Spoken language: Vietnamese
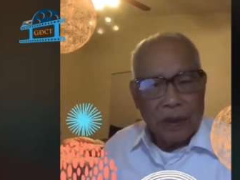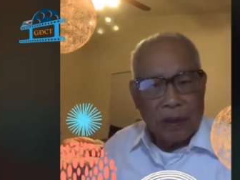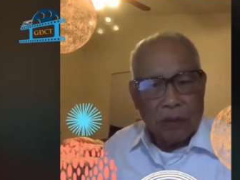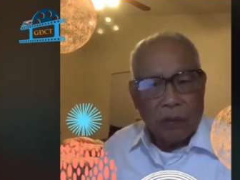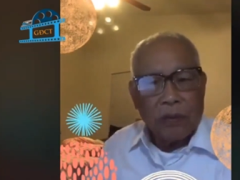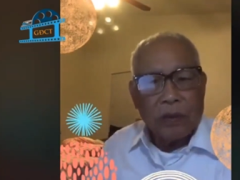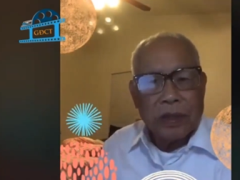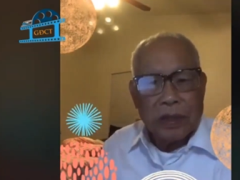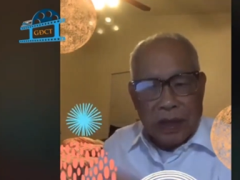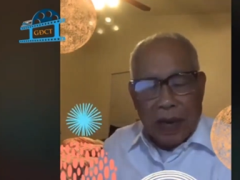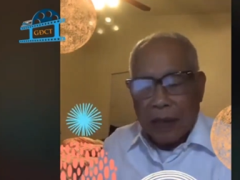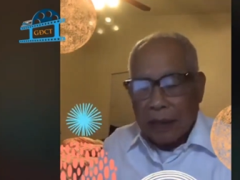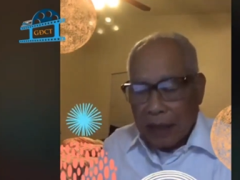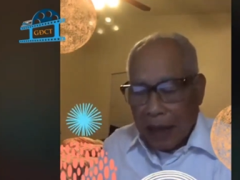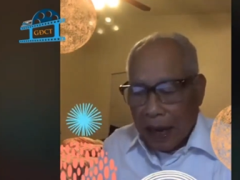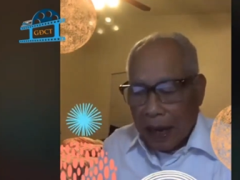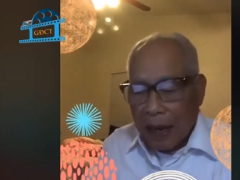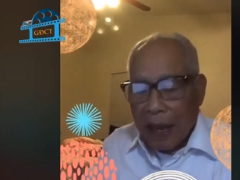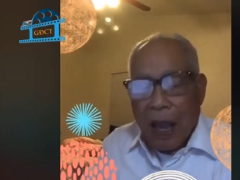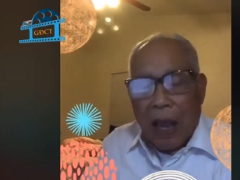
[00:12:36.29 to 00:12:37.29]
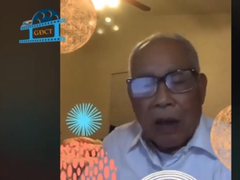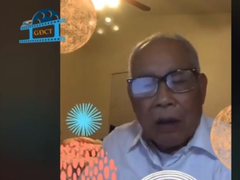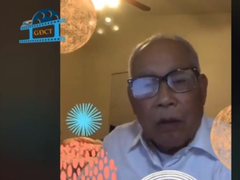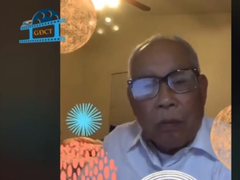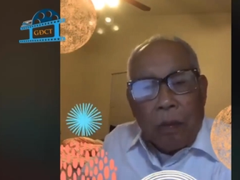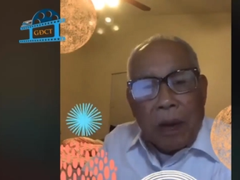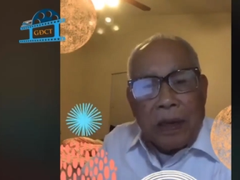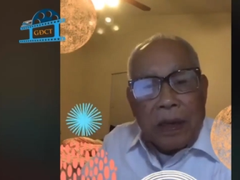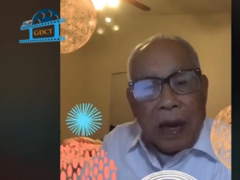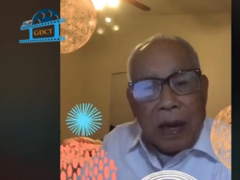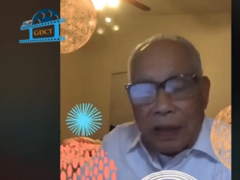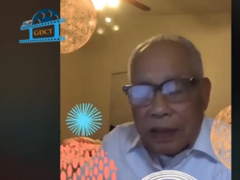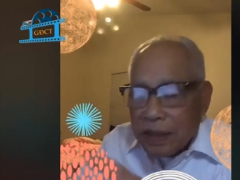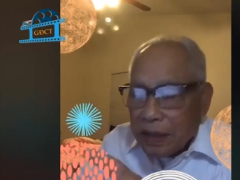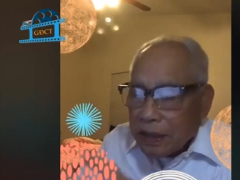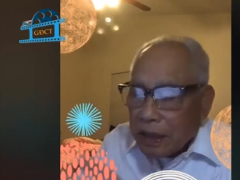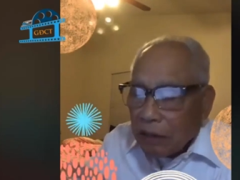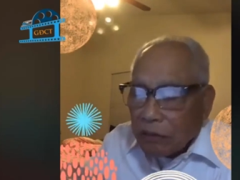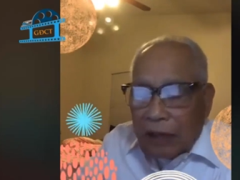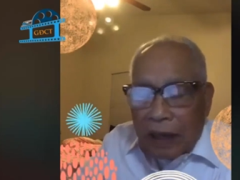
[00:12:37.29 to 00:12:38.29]
Tôi xin nhắc lại, lúc bây giờ là
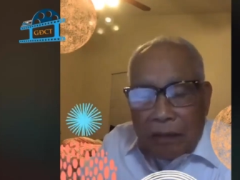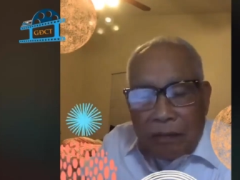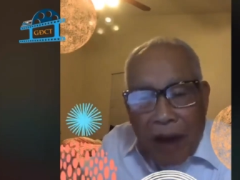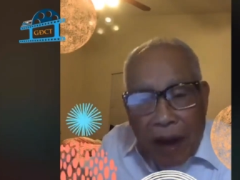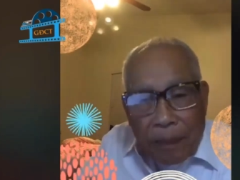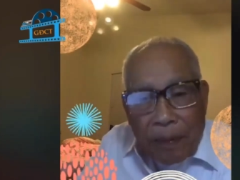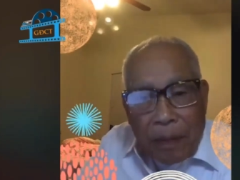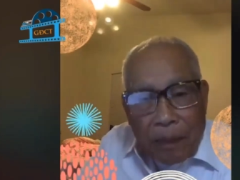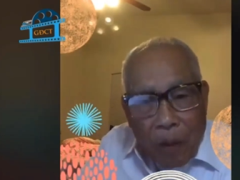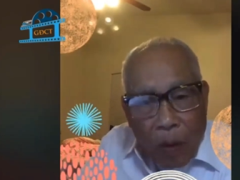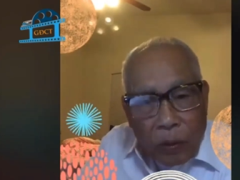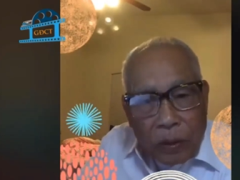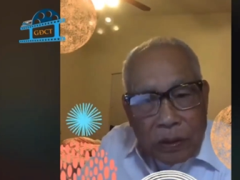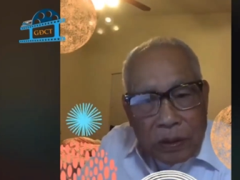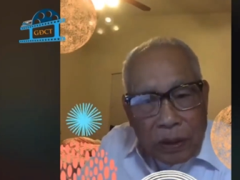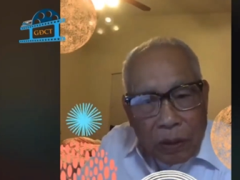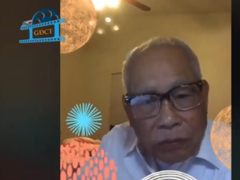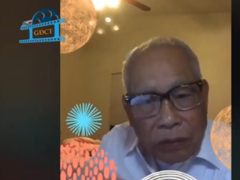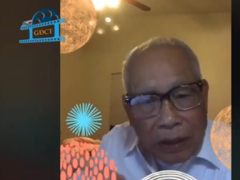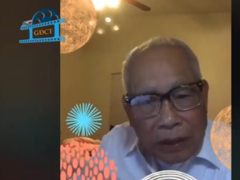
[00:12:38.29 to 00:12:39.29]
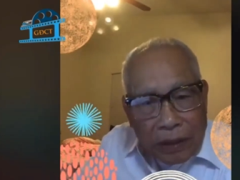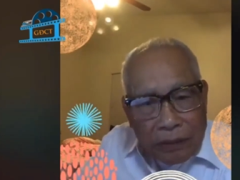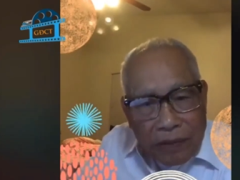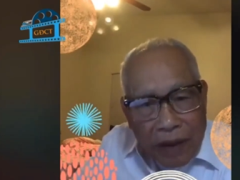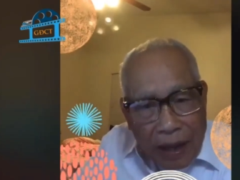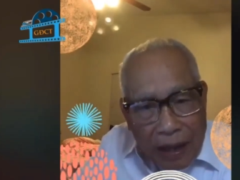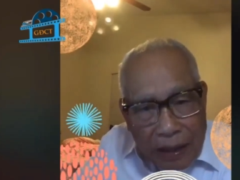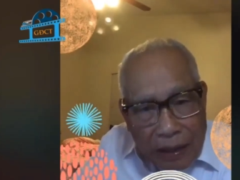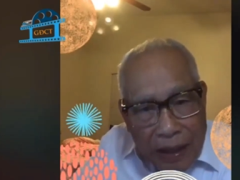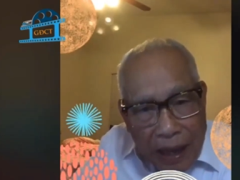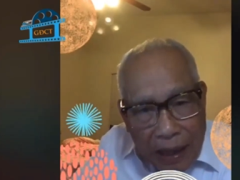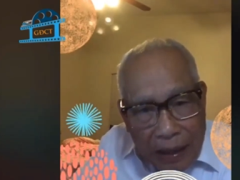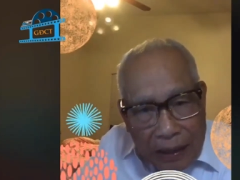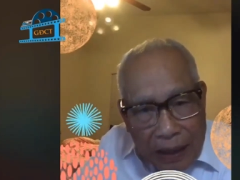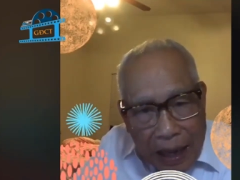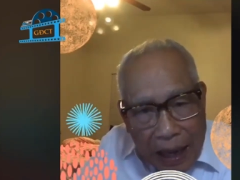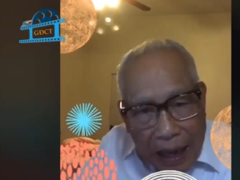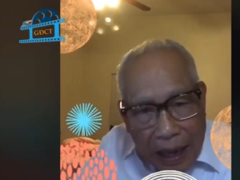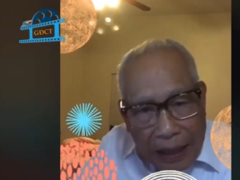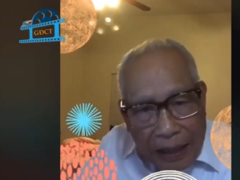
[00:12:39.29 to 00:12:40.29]
chiến đấu thằng Pháp là một, chống lại thằng Vatican
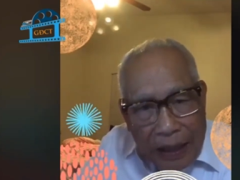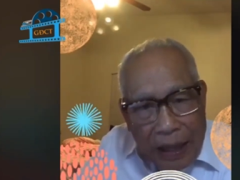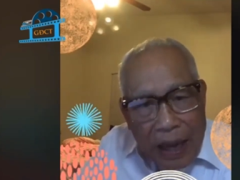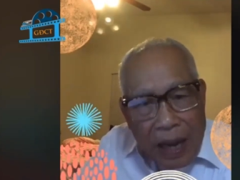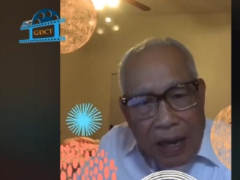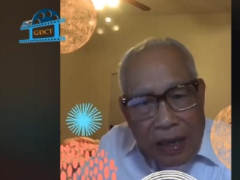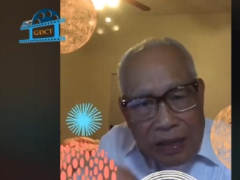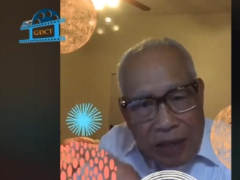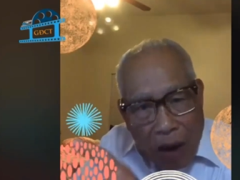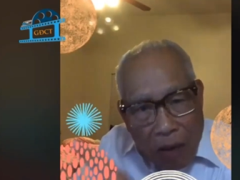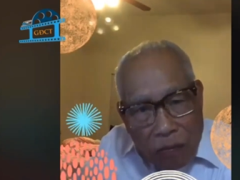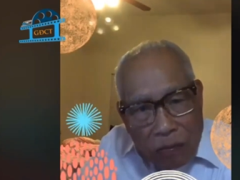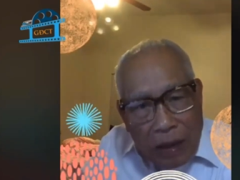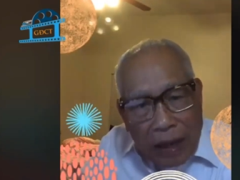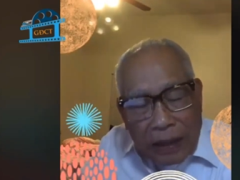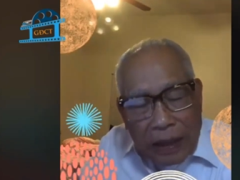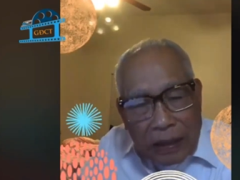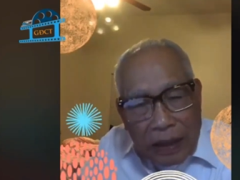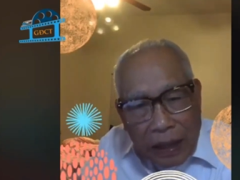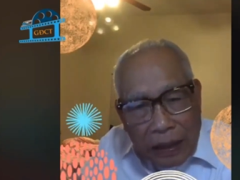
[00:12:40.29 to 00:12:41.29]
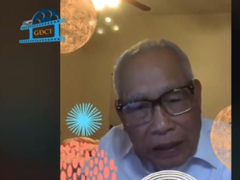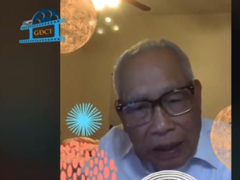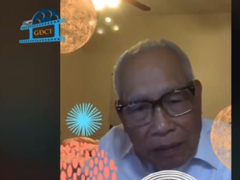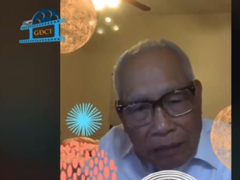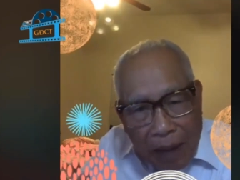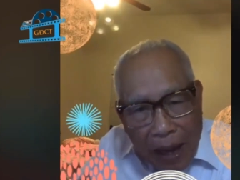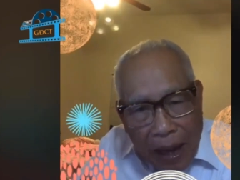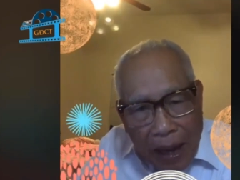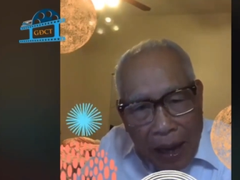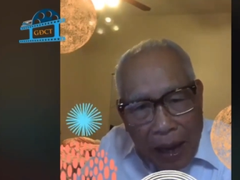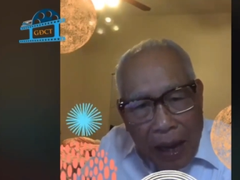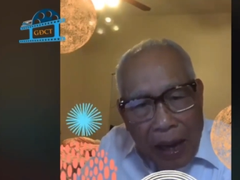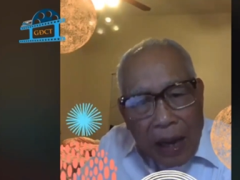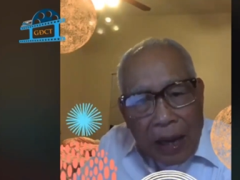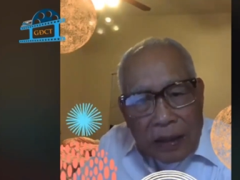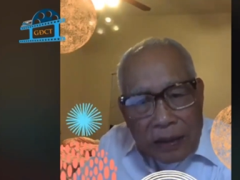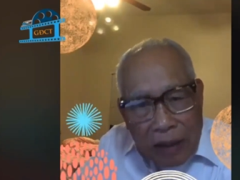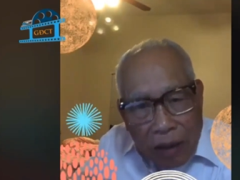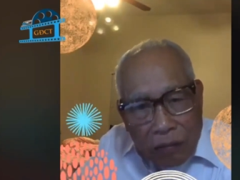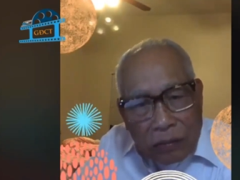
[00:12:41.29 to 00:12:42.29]
là hai, chống lại thằng Nhật là ba,
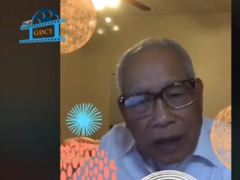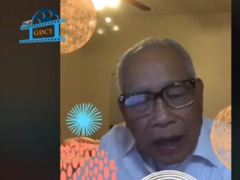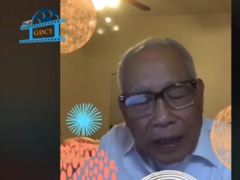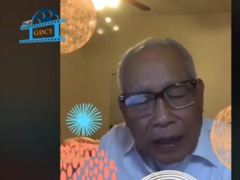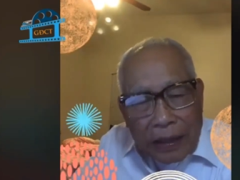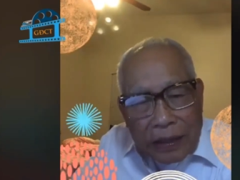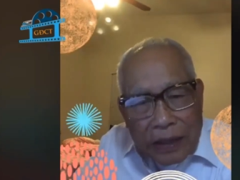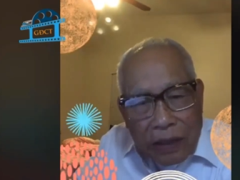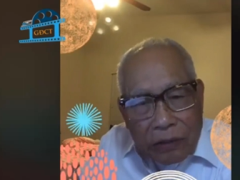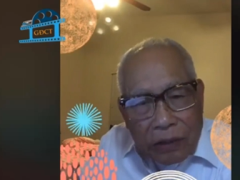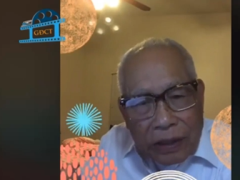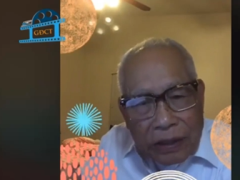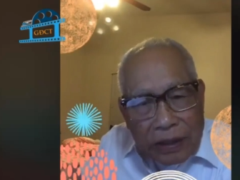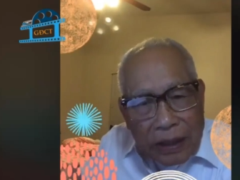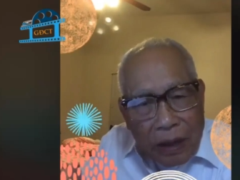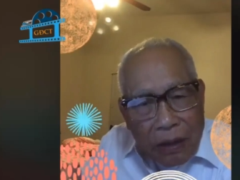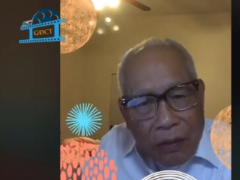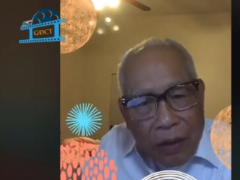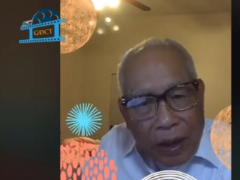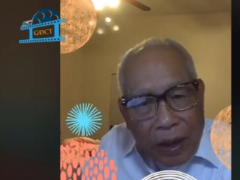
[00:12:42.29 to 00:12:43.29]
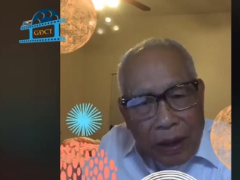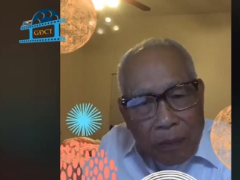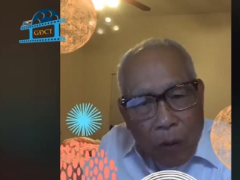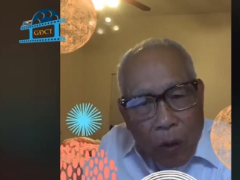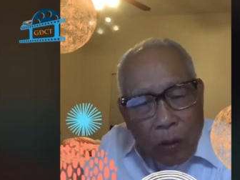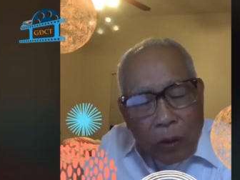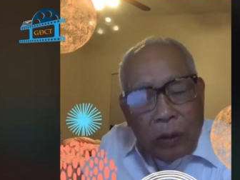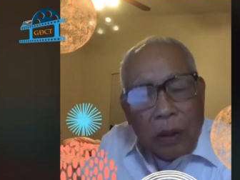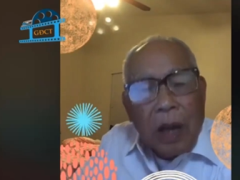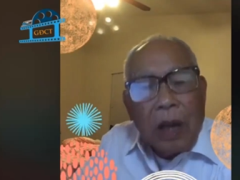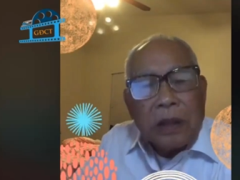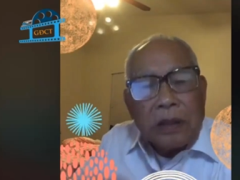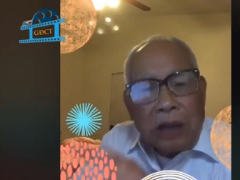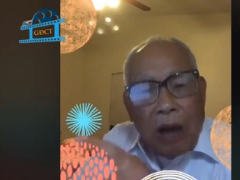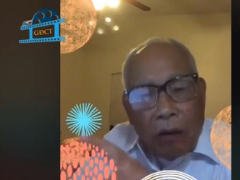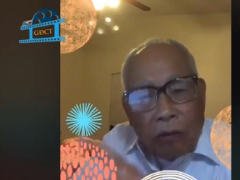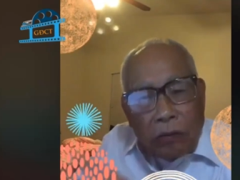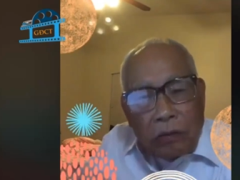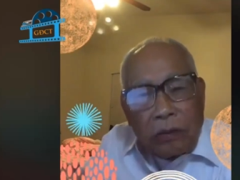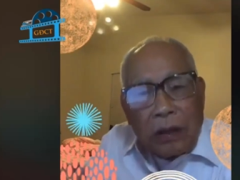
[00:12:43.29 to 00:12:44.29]
chống lại cái triều đình nhà Nguyễn là bốn,
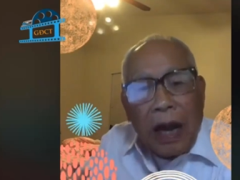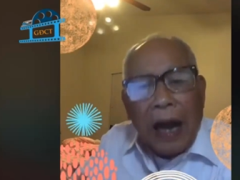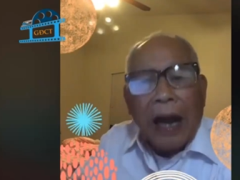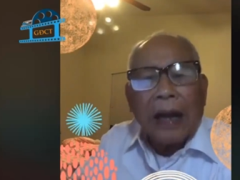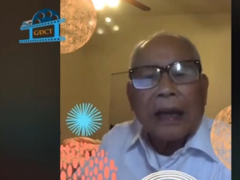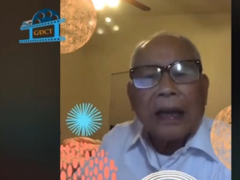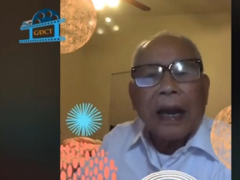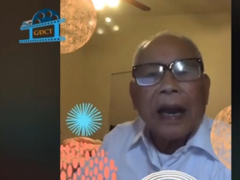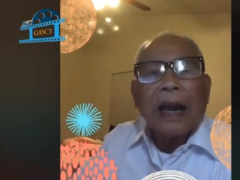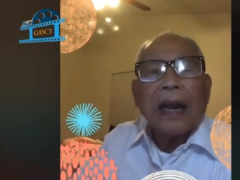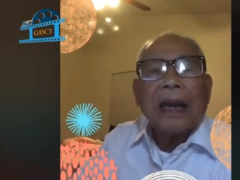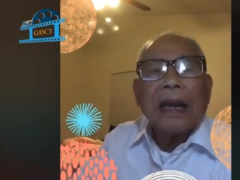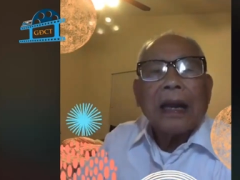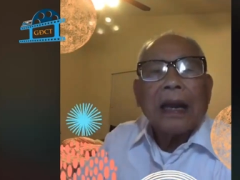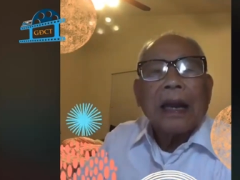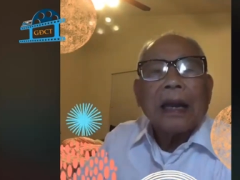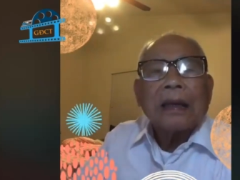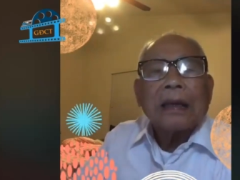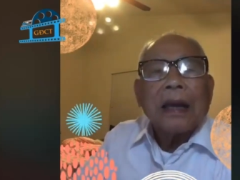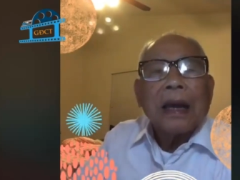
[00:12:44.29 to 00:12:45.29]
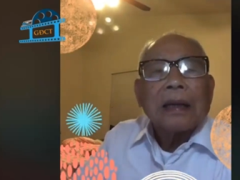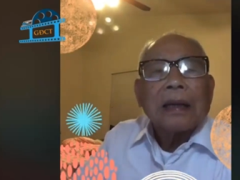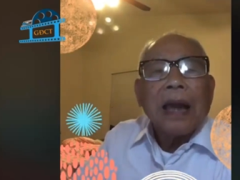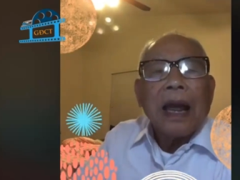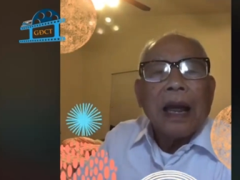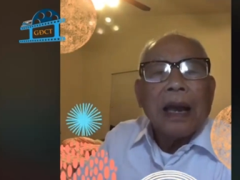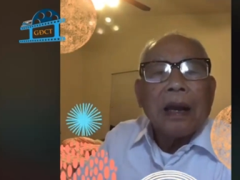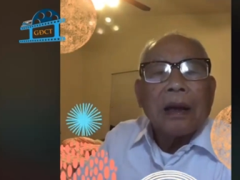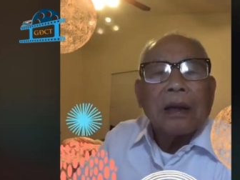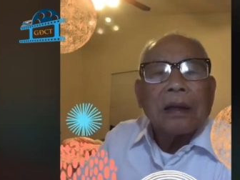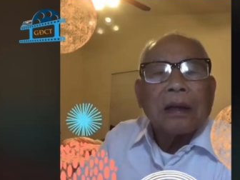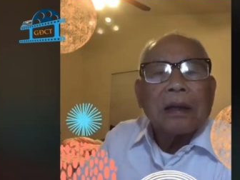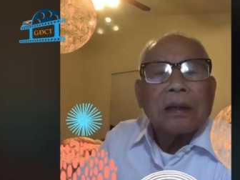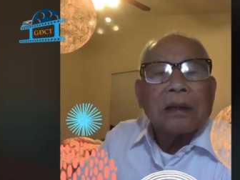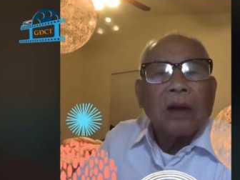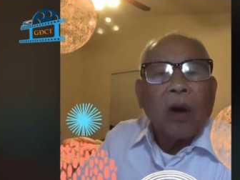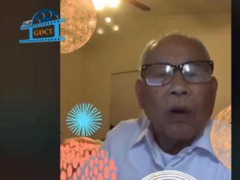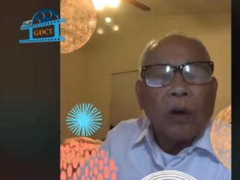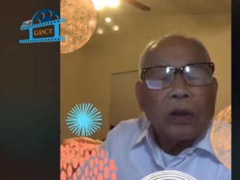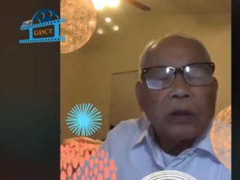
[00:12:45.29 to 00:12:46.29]
chống lại cái thế lực
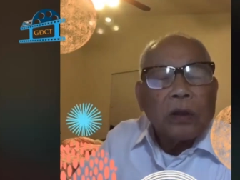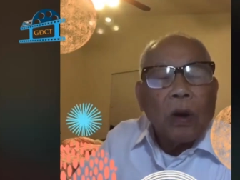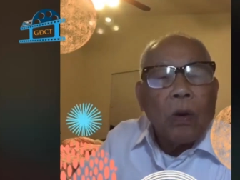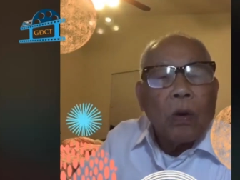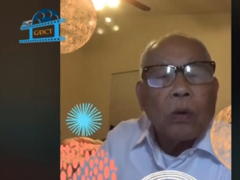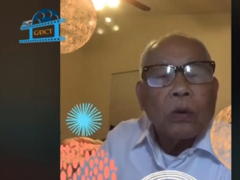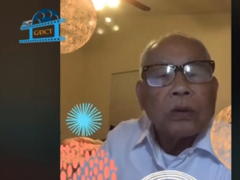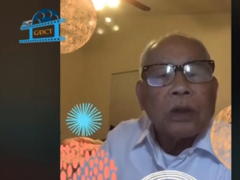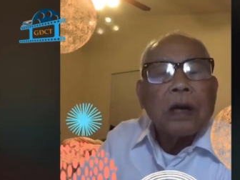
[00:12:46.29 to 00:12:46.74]
nội thù.